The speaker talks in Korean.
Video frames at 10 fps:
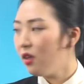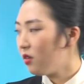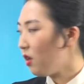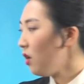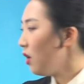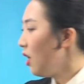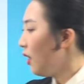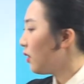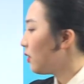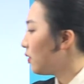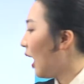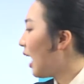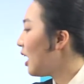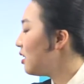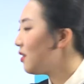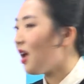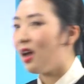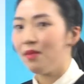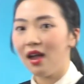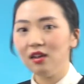그래서 나라는
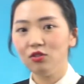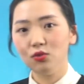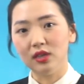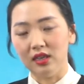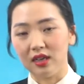사람이 할 수 있는,